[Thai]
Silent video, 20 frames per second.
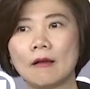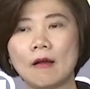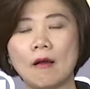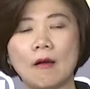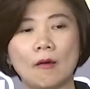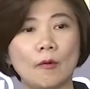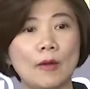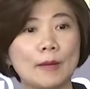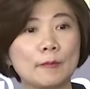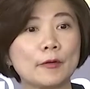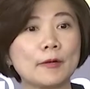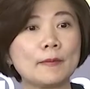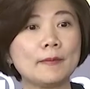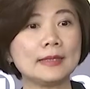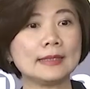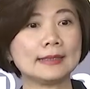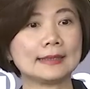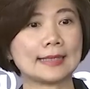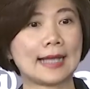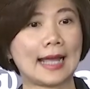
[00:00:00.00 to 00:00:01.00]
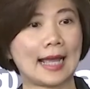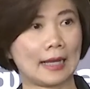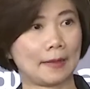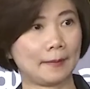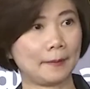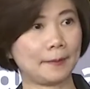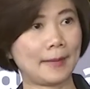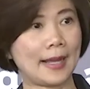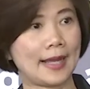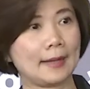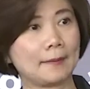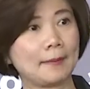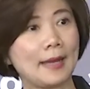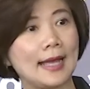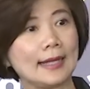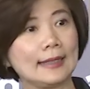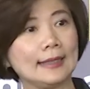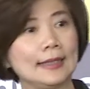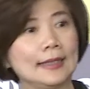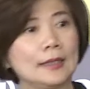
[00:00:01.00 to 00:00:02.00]
ขอความร่วมมือจากแบงค์
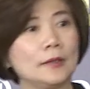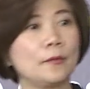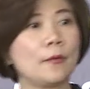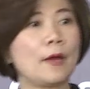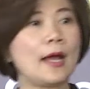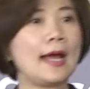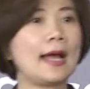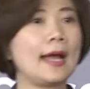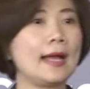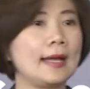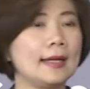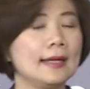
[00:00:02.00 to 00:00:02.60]
พาณิชย์ว่า